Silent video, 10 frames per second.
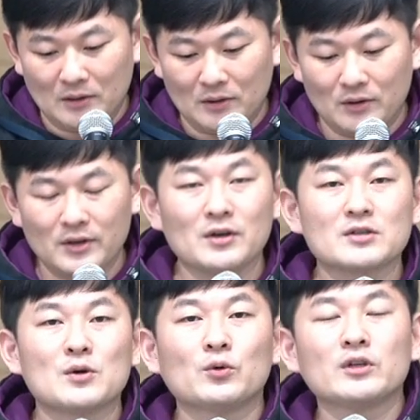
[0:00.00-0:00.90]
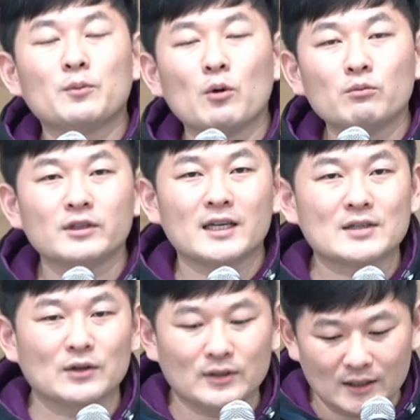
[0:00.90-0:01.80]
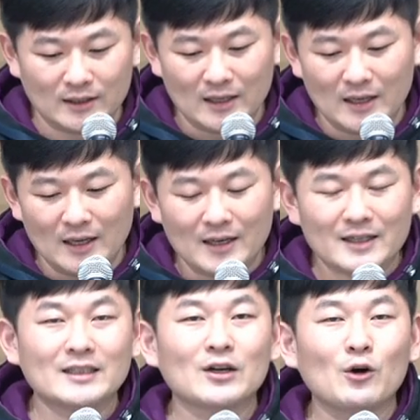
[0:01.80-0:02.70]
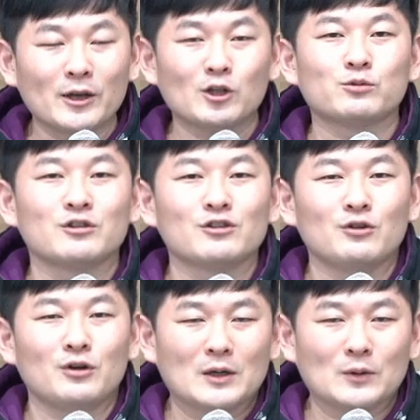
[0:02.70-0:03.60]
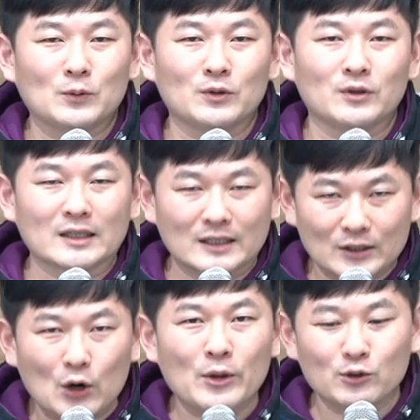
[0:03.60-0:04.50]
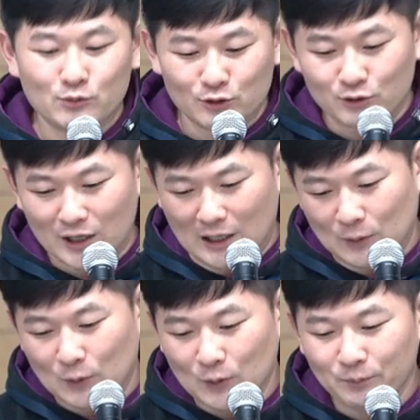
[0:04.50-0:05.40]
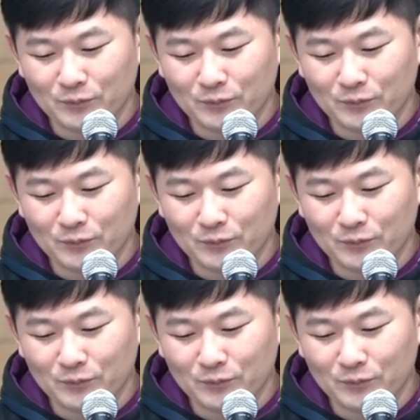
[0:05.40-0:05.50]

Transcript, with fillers: 이어서 오늘 본문에서는 그럼에도 불구하고 그럼에도 불구하고